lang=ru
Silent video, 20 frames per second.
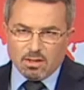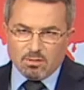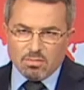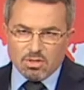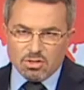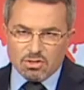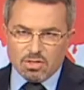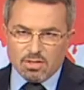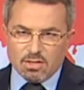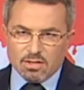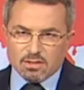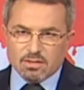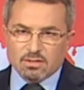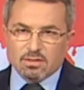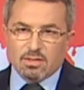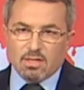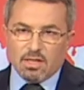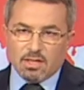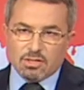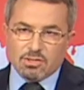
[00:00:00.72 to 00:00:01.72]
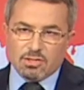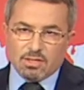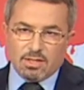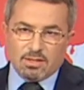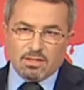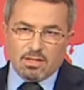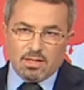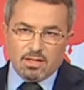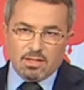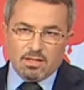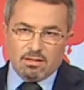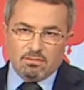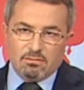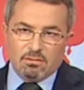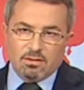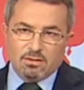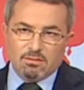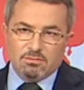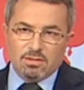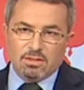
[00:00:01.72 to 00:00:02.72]
Меджлис также
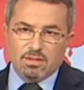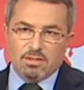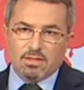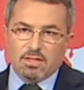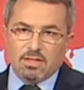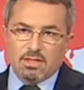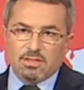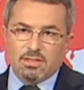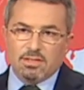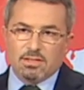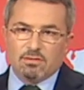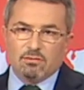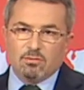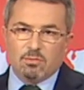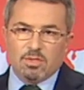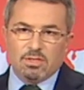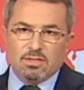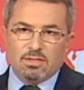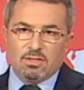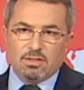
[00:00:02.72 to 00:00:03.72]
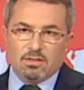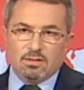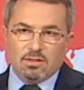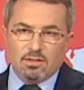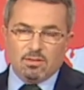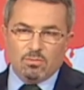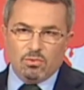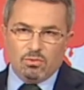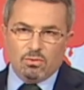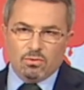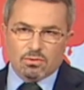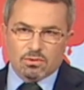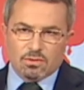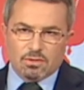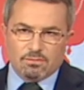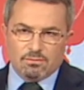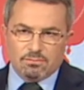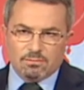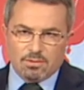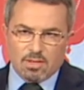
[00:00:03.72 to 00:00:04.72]
отреагировал на визит российского президента на
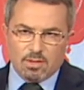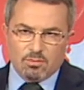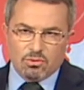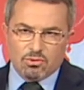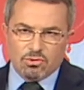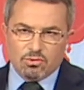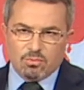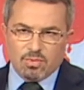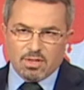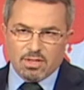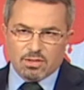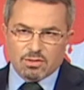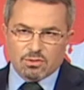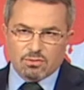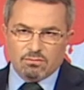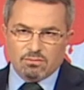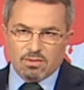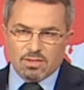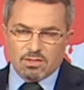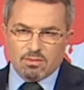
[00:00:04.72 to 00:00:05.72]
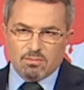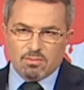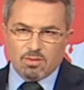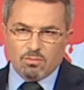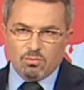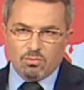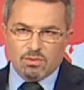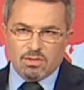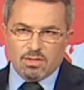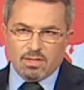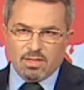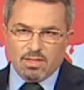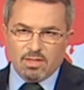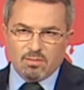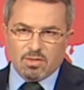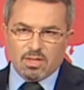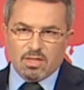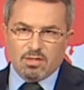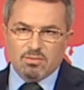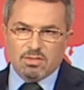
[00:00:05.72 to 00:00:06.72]
полуостров. Рабочую поездку Владимира Путина
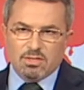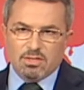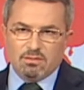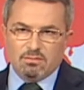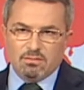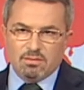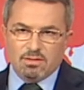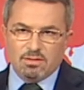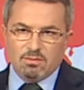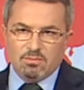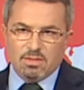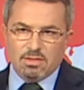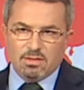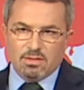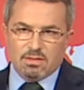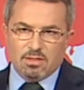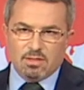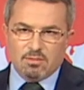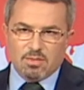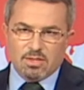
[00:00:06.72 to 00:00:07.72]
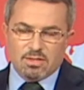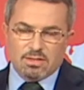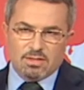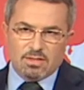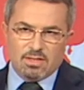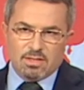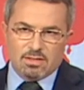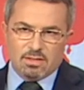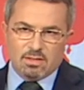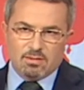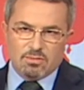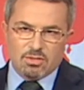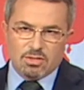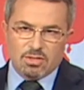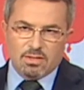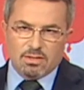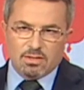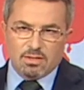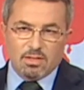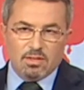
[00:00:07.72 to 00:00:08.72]
прокомментировал заместитель председателя
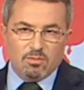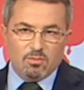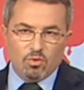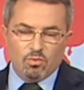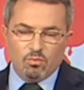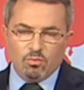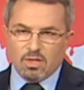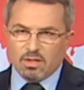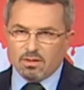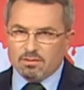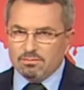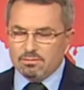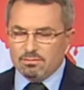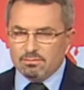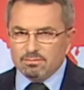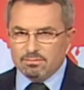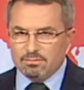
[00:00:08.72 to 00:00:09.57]
Меджлиса Ильми Умеров.